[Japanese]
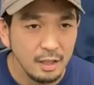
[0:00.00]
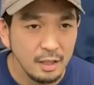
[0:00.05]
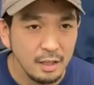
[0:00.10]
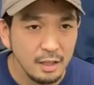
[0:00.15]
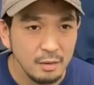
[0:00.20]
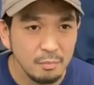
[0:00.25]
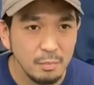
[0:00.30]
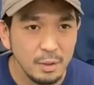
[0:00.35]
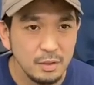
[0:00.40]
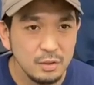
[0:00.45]

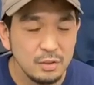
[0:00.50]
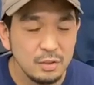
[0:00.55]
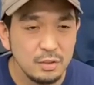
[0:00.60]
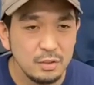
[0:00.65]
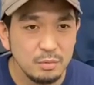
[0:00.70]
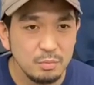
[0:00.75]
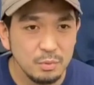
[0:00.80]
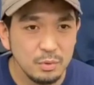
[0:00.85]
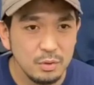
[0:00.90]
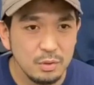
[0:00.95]
まあ一
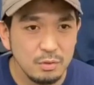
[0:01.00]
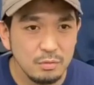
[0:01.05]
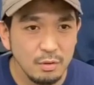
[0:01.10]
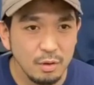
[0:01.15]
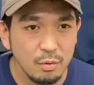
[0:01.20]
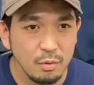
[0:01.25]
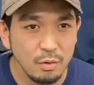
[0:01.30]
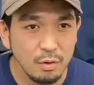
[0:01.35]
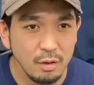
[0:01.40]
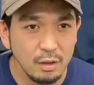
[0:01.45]
時募集
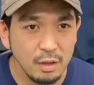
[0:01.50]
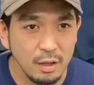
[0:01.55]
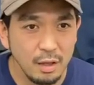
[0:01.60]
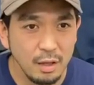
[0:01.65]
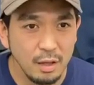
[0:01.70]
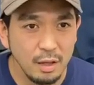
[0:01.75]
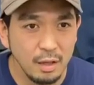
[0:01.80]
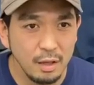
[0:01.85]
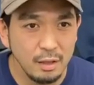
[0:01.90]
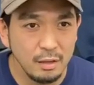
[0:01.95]
はこれ
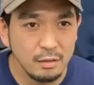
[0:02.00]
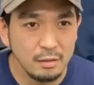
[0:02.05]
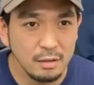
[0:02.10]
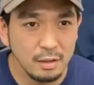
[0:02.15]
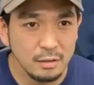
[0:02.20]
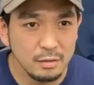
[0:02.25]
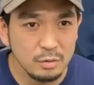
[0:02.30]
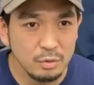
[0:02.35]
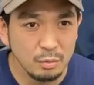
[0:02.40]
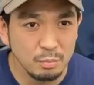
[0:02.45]
で一
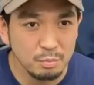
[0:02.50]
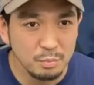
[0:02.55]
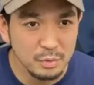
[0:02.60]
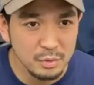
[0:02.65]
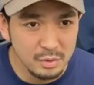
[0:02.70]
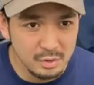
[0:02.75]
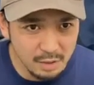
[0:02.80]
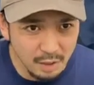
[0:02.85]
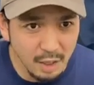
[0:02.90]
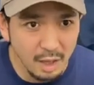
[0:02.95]
旦ストップ
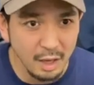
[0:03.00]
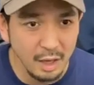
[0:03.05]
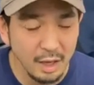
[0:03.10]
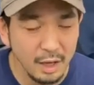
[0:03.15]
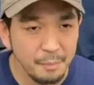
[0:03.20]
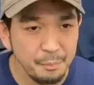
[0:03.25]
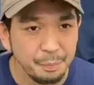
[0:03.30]
して、